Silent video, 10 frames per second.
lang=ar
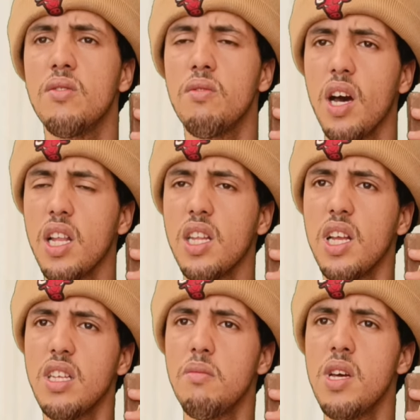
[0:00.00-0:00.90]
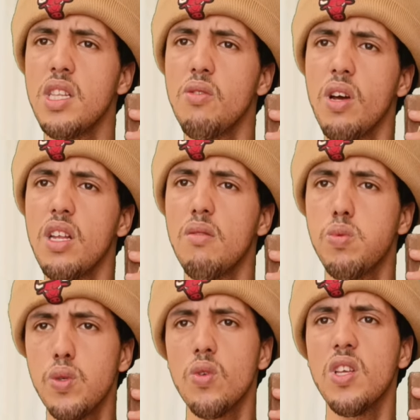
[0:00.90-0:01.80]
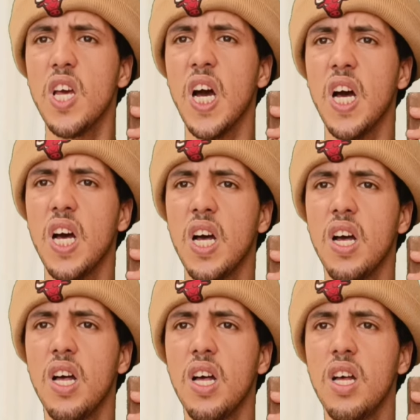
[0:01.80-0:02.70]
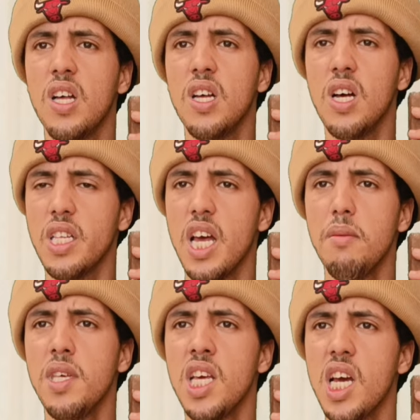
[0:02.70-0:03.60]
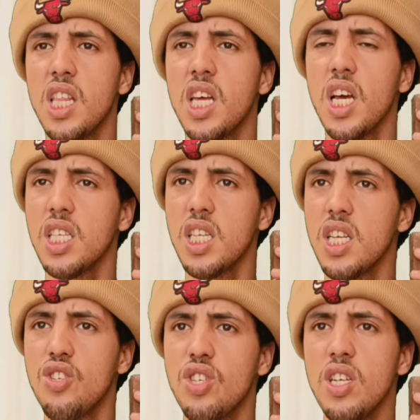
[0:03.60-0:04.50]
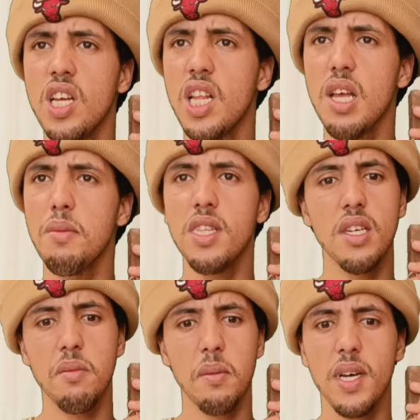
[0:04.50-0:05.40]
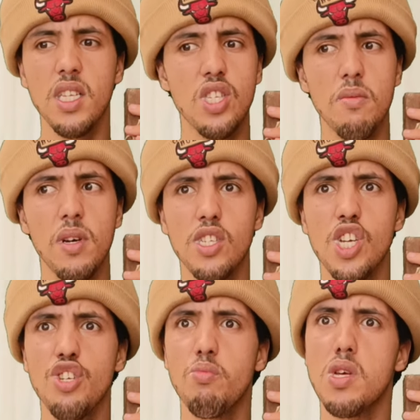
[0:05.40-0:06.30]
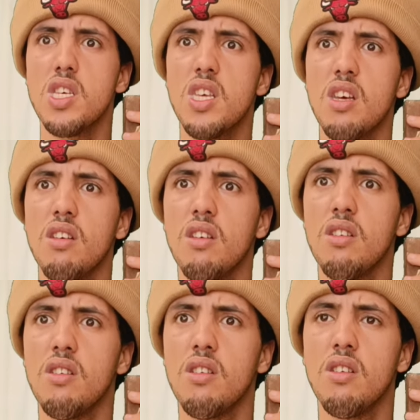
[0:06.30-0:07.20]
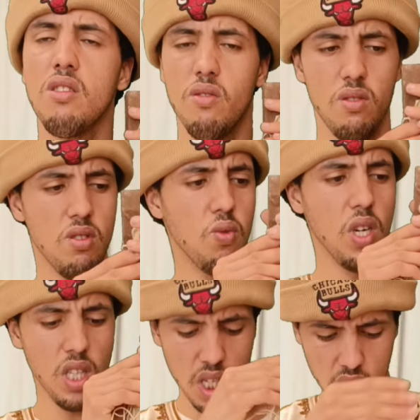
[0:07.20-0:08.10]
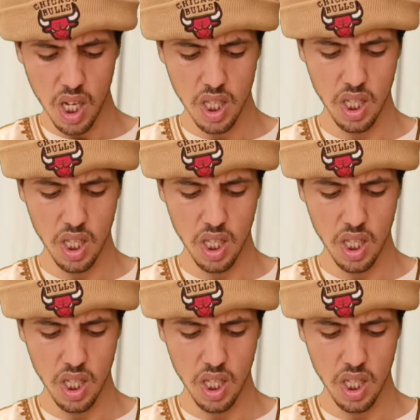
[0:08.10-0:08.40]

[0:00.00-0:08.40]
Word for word: وقلت الخدمه هذه وقلت المسؤوليه هاد الامينه هادي راه خاصها تيجري عليها هاد الامينه راه ما بقاتش تنبقاش عجباني بغينا